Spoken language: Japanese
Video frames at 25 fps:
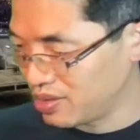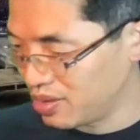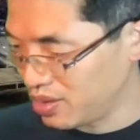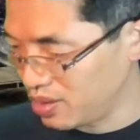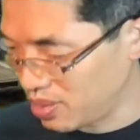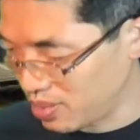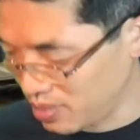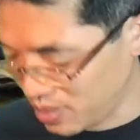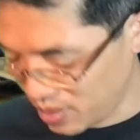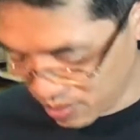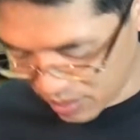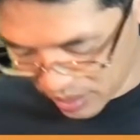い。
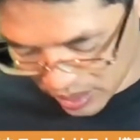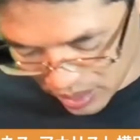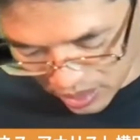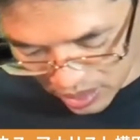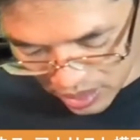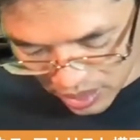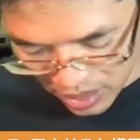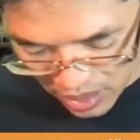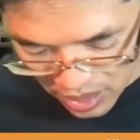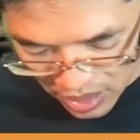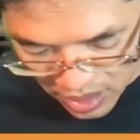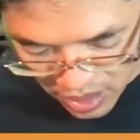
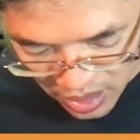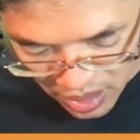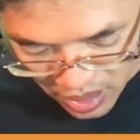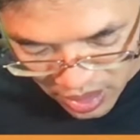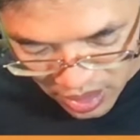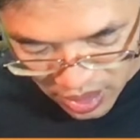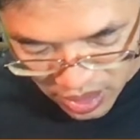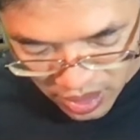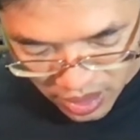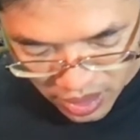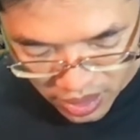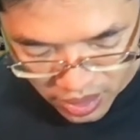
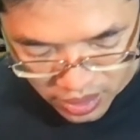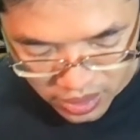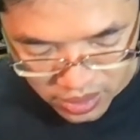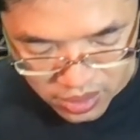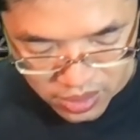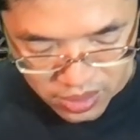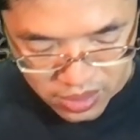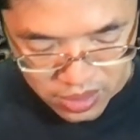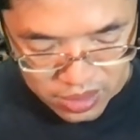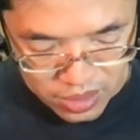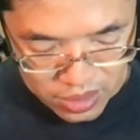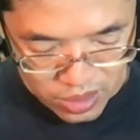はい。
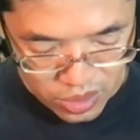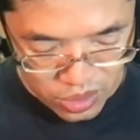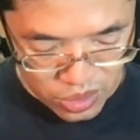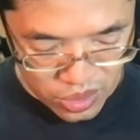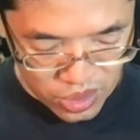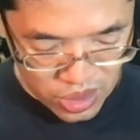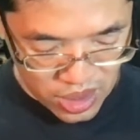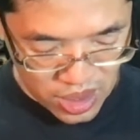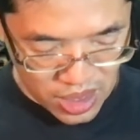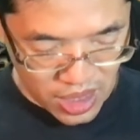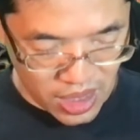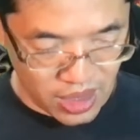そ
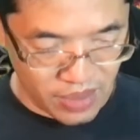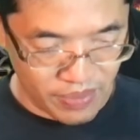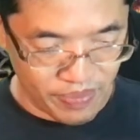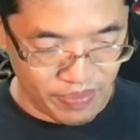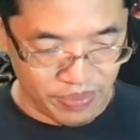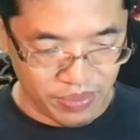して、